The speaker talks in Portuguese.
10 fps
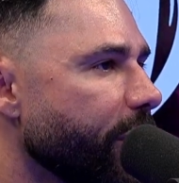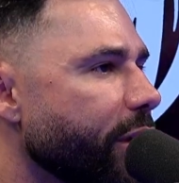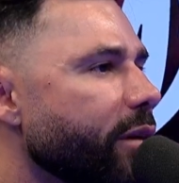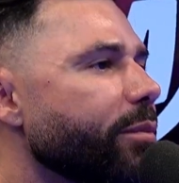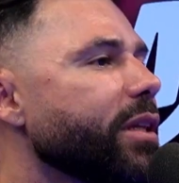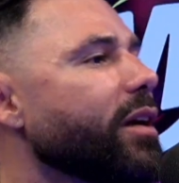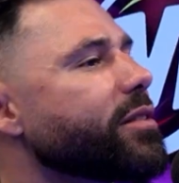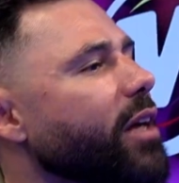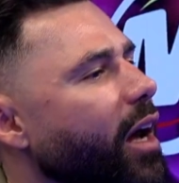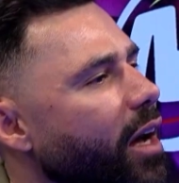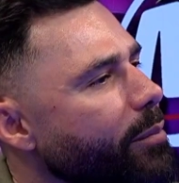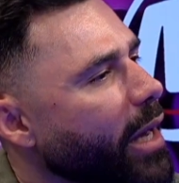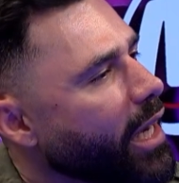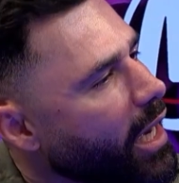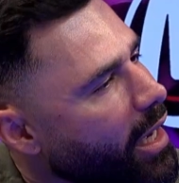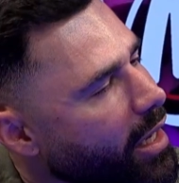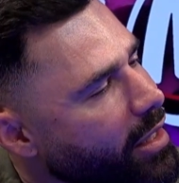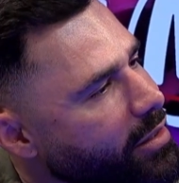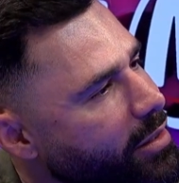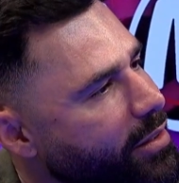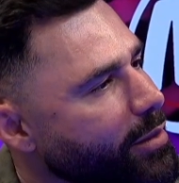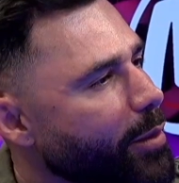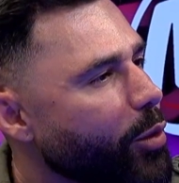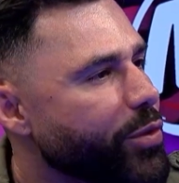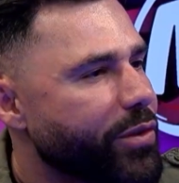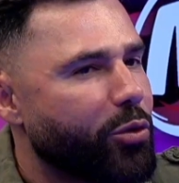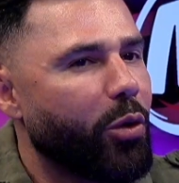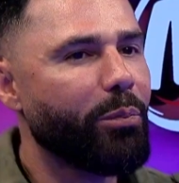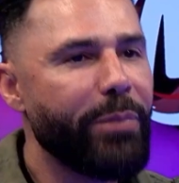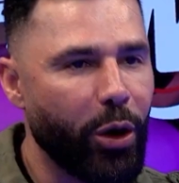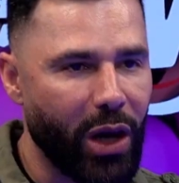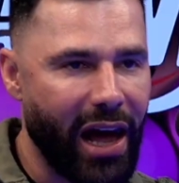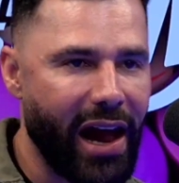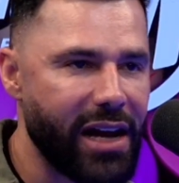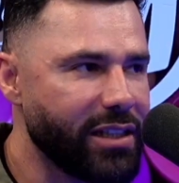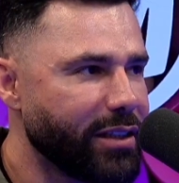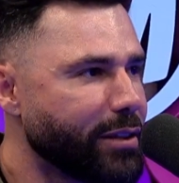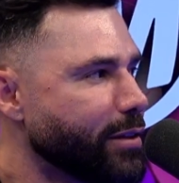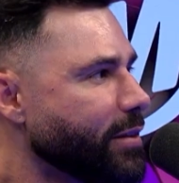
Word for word: Sim. Me dá assim, ah, é minha casa, eu, meu ah, lar. Rio é um abraço,